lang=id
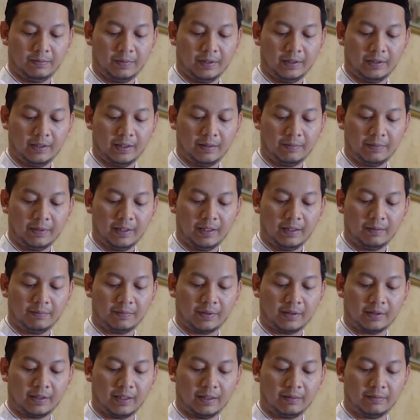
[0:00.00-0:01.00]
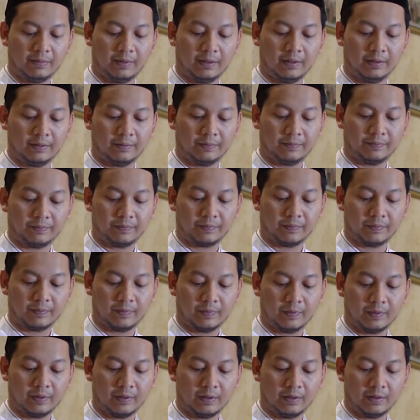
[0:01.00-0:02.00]
pada malam pertama
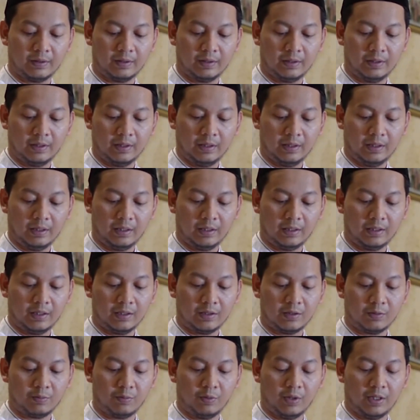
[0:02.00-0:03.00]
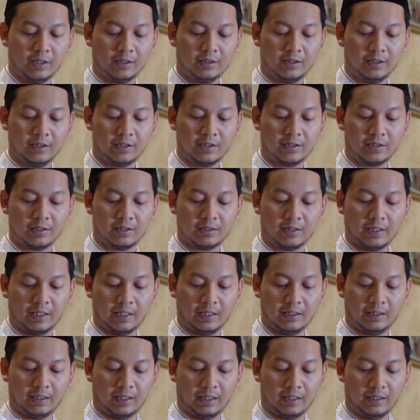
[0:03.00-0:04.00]
ada sebuah hadis
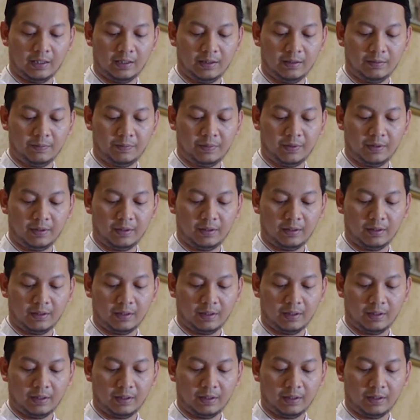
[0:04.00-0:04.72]
an Ali bi